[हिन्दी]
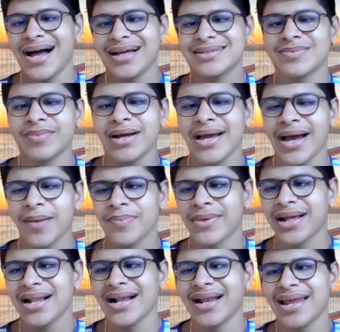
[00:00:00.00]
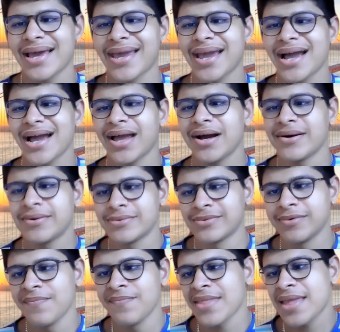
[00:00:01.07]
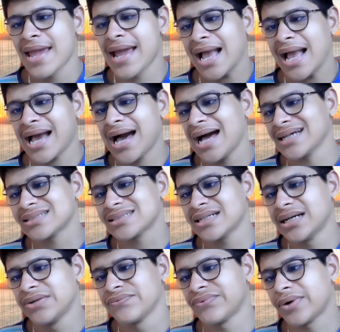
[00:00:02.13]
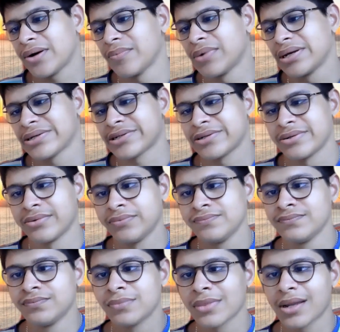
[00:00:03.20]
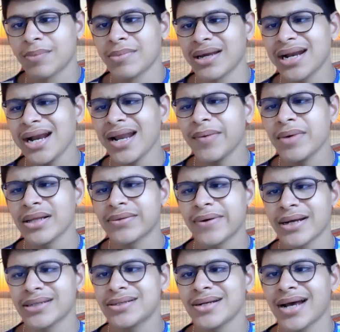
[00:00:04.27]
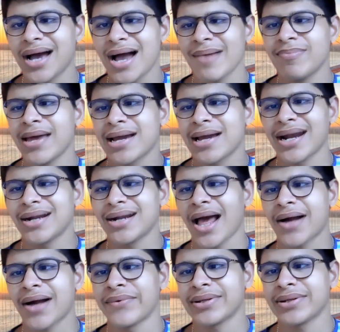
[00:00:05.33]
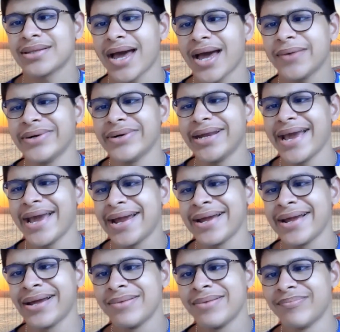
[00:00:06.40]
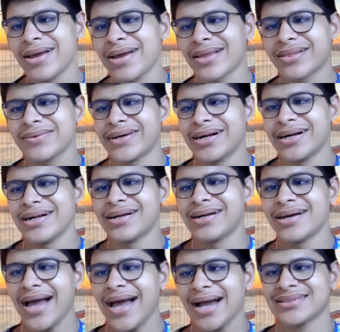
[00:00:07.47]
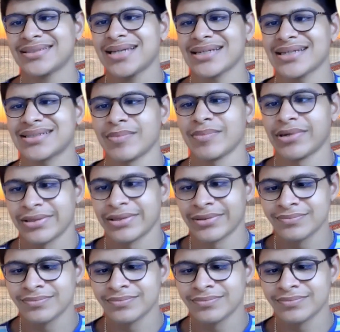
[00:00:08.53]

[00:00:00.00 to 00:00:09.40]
आज मैं आपके लिए लेके आ रहा हूँ एक खास इंफॉर्मेशन तो मेरा नाम है ध्वज आप देख रहे हैं टेक विद एनवीडीए मेक द वर्ल्ड एक्सेसिबल